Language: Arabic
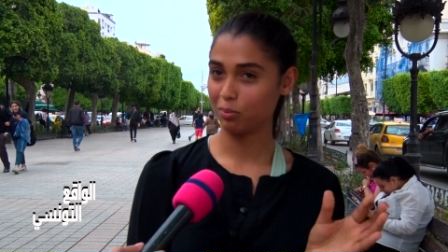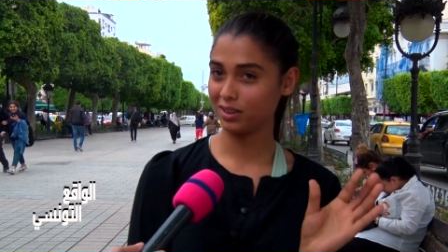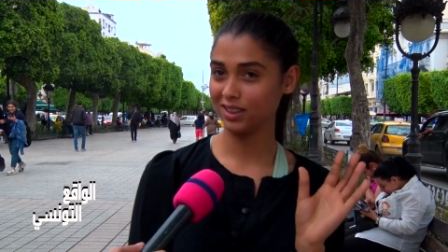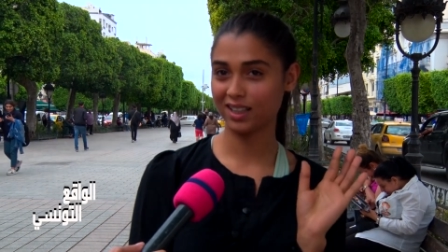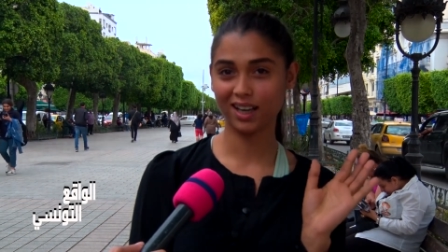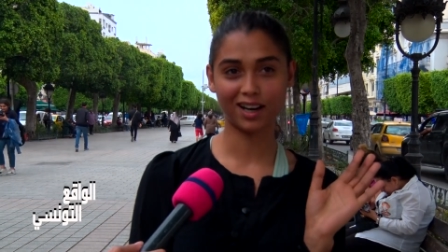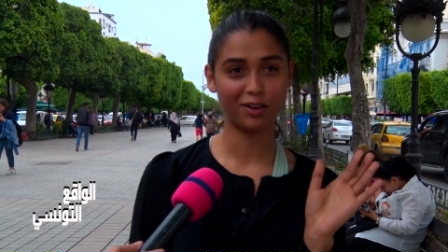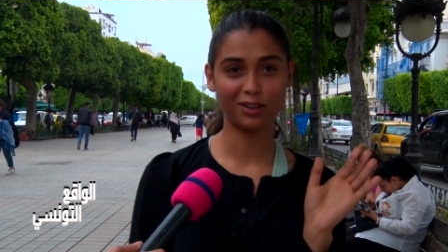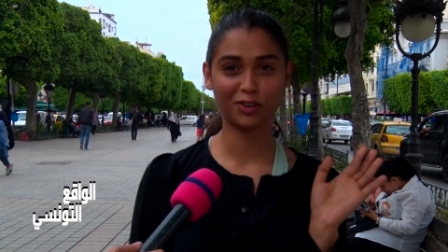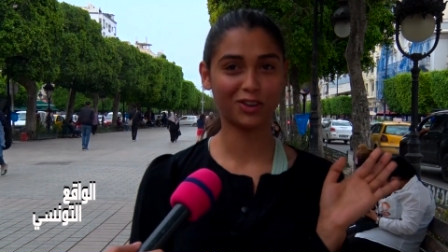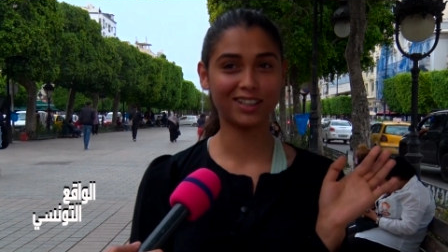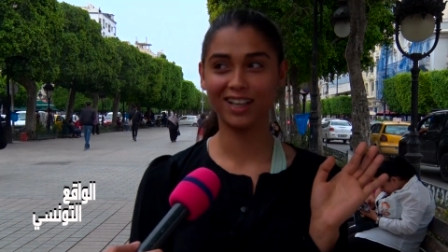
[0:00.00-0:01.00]
بعدين نروح
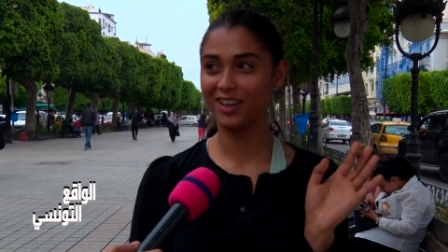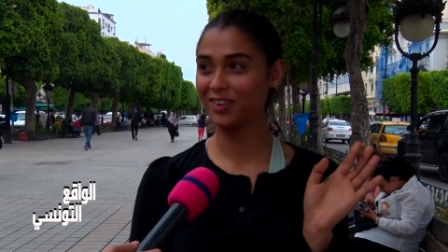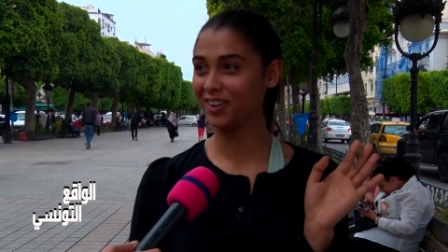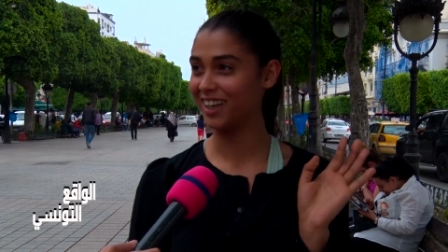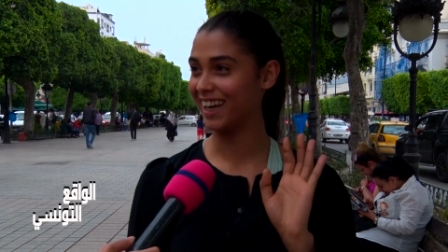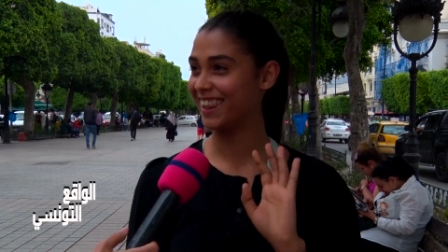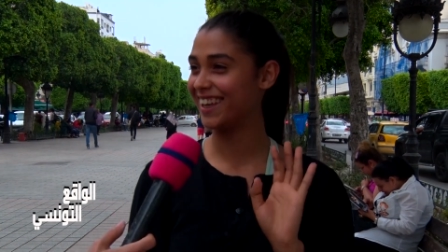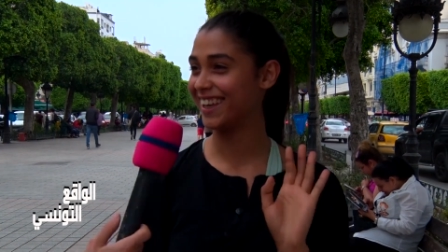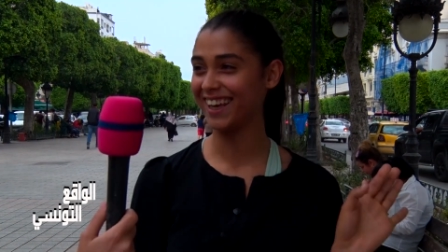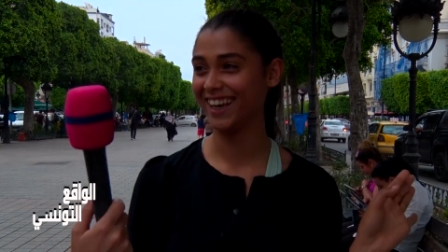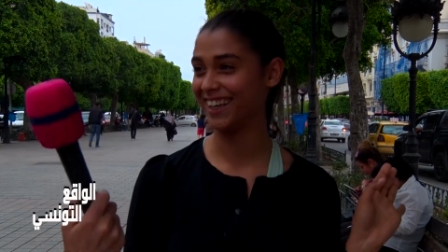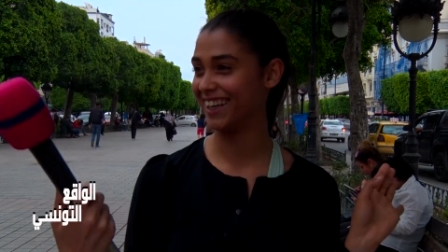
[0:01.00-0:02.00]
نرقد على روحي هذيك
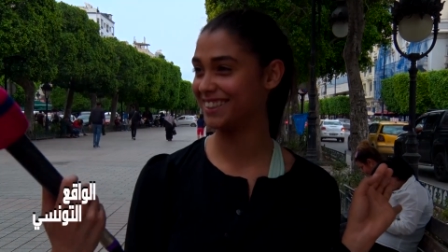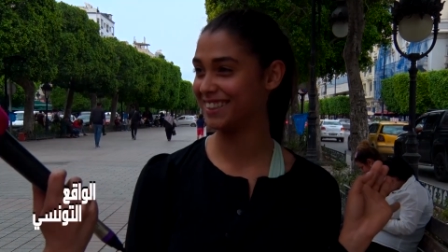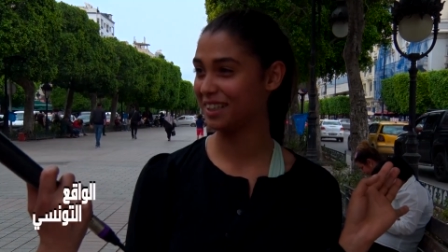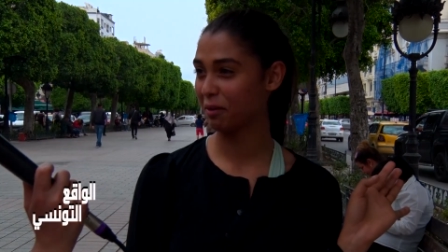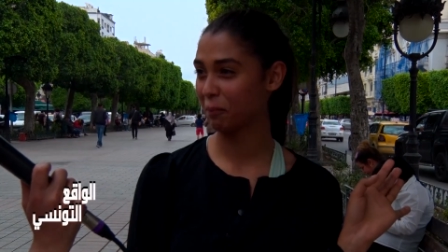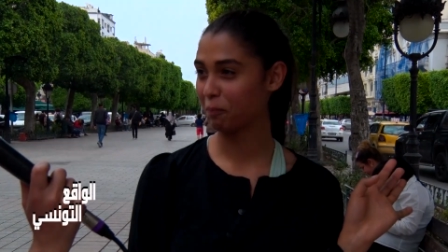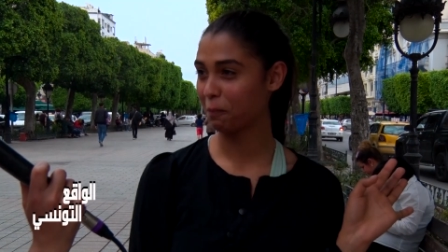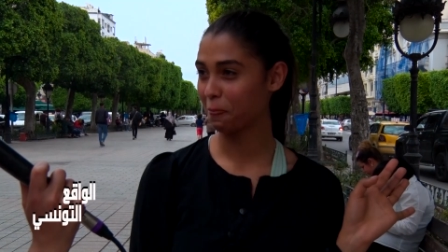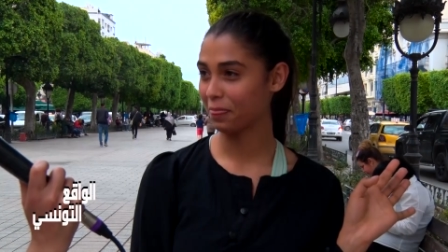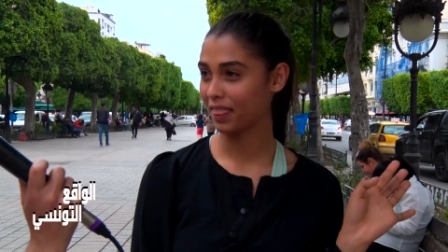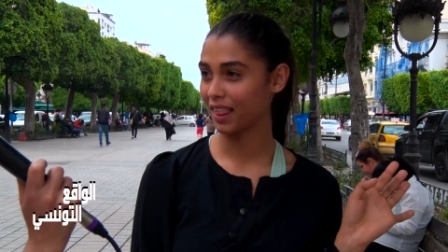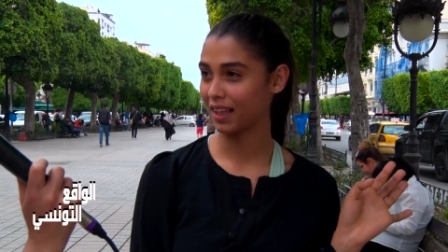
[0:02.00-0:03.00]
انت انسانه
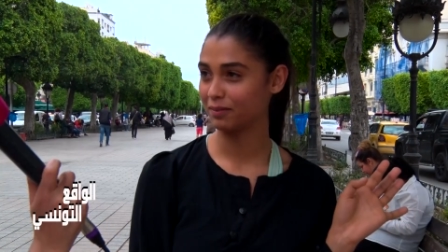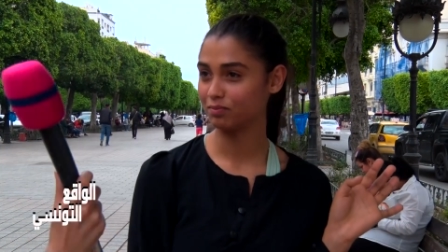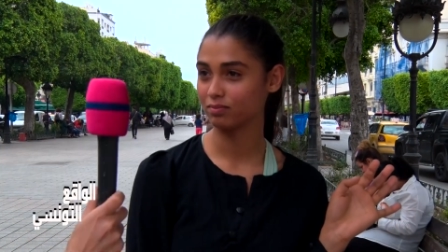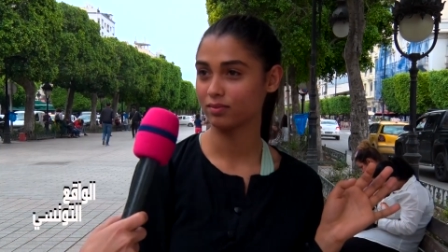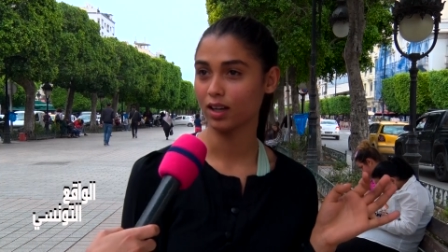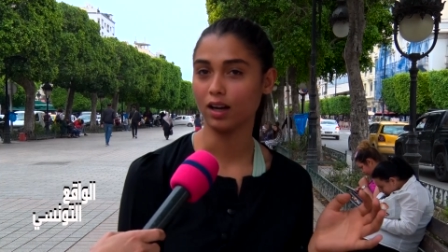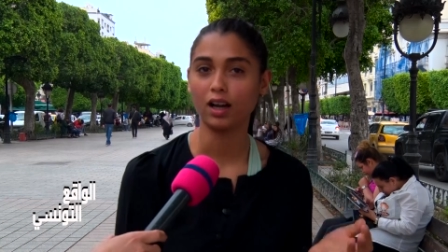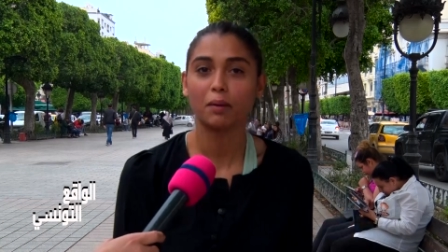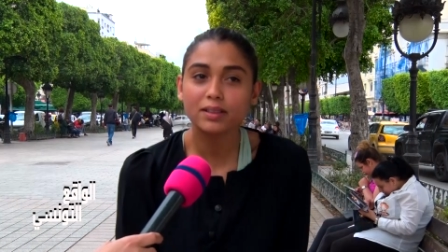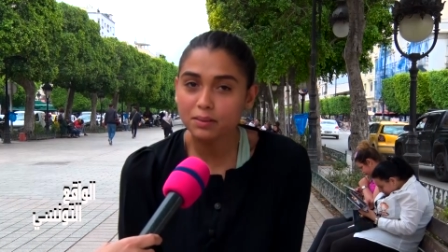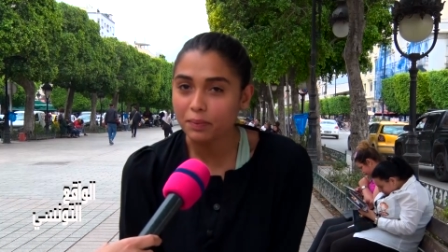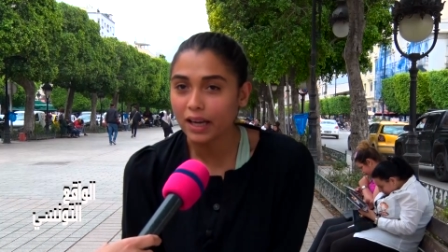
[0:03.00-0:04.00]
قنوعه خي
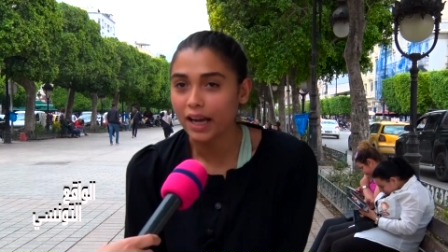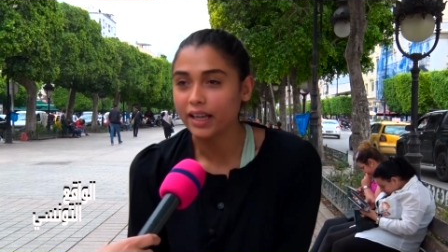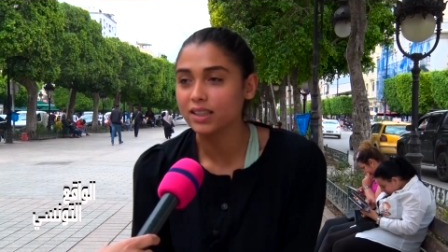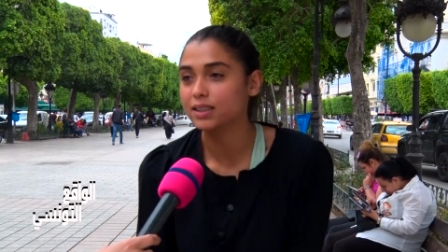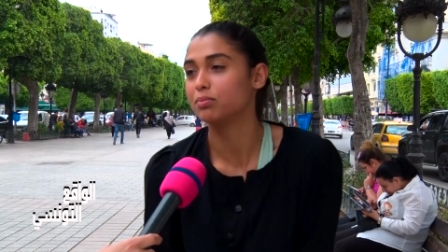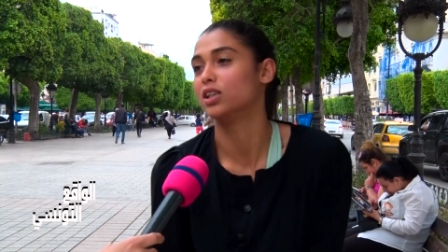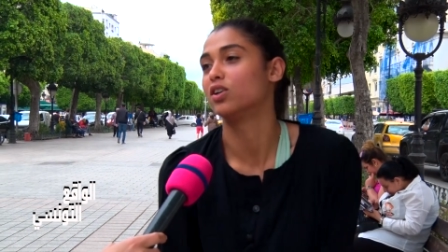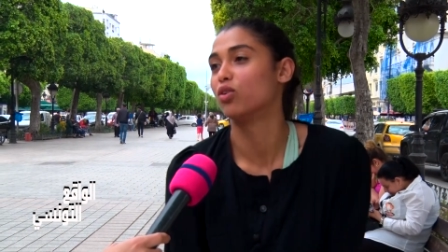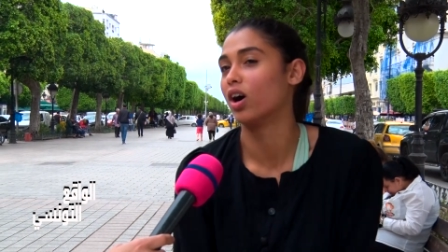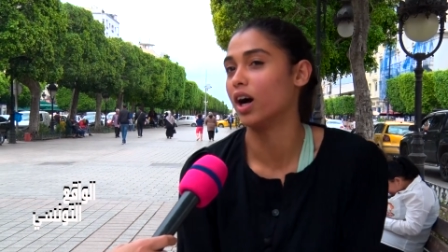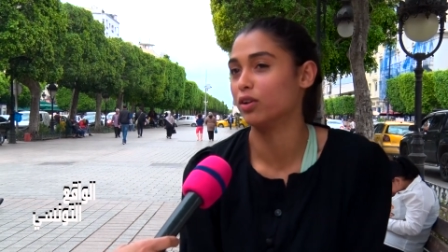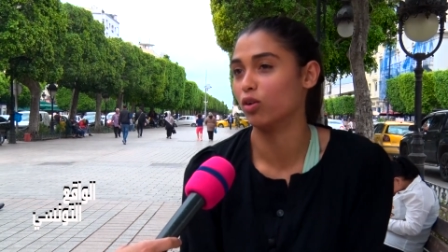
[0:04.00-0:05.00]
بالطبيعه يلزمني
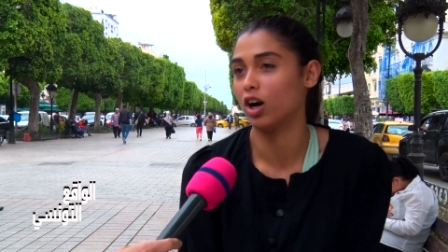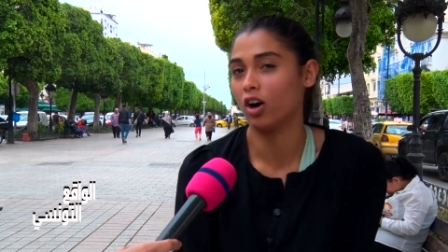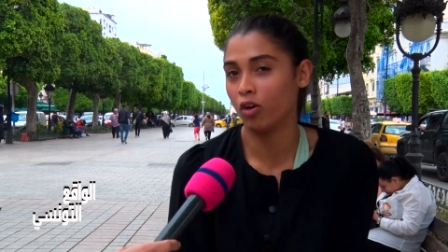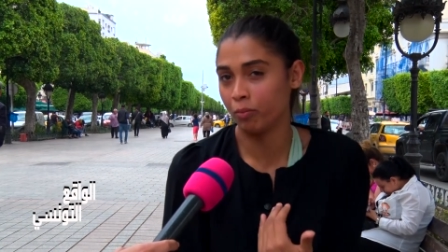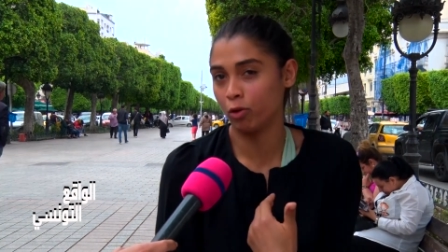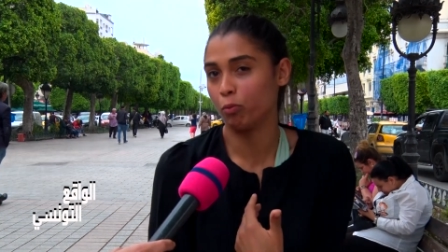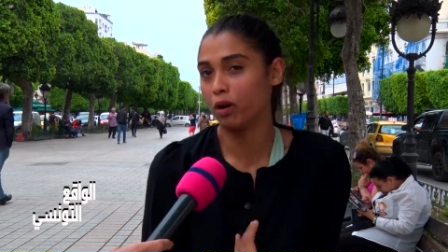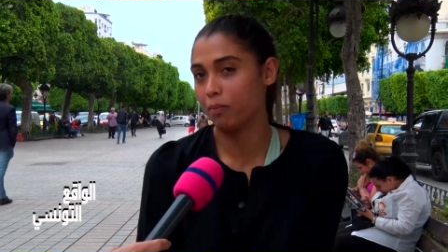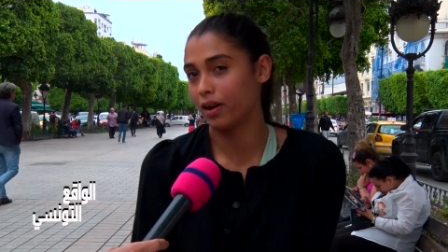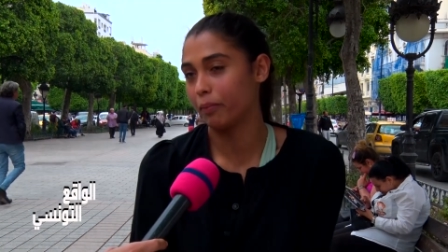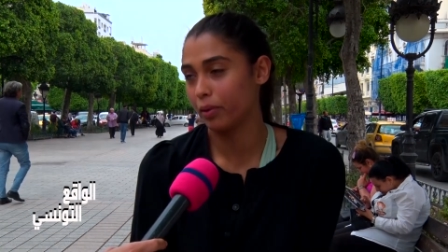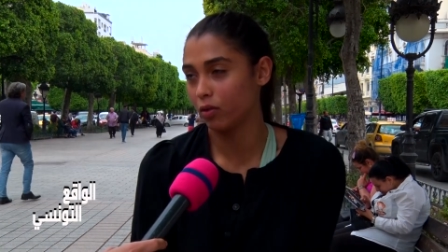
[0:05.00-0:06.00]
نكون قنوعه امي
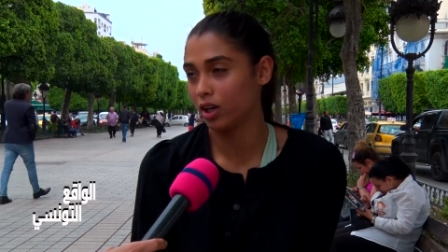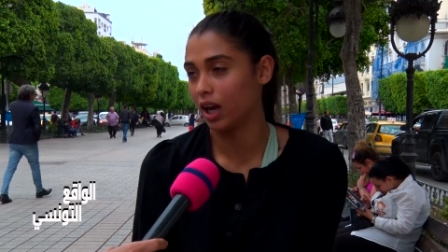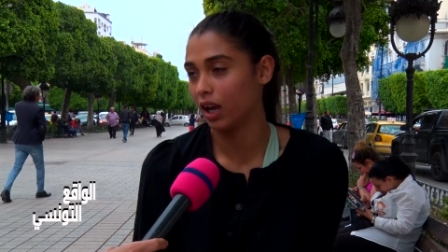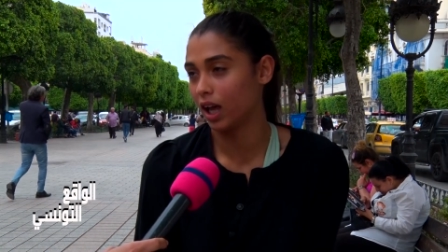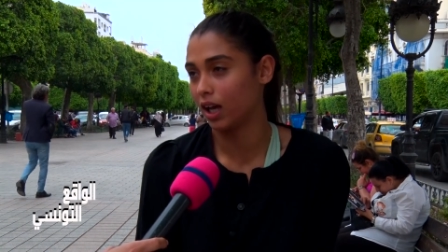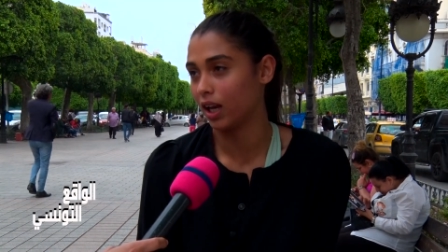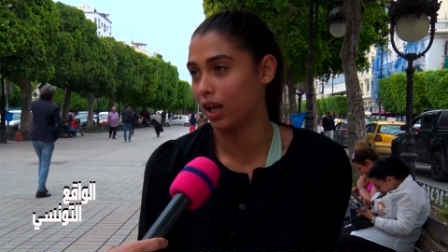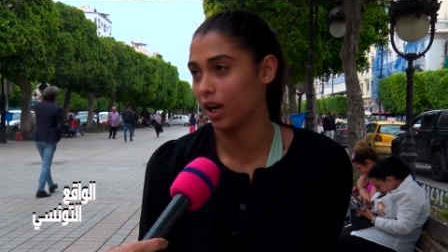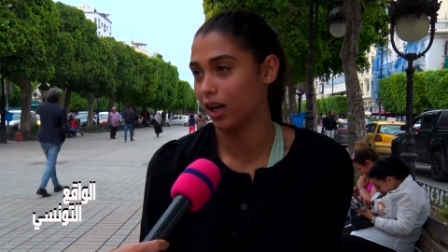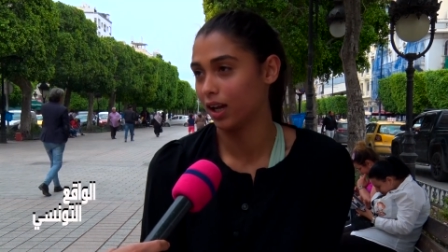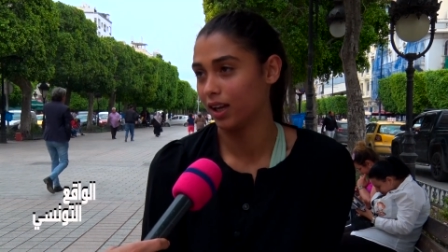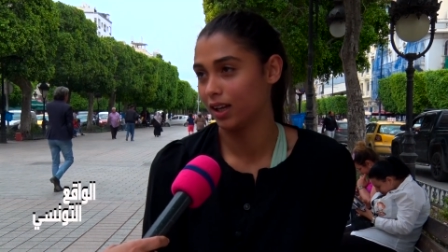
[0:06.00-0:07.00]
وبابا ربيوني على القناعه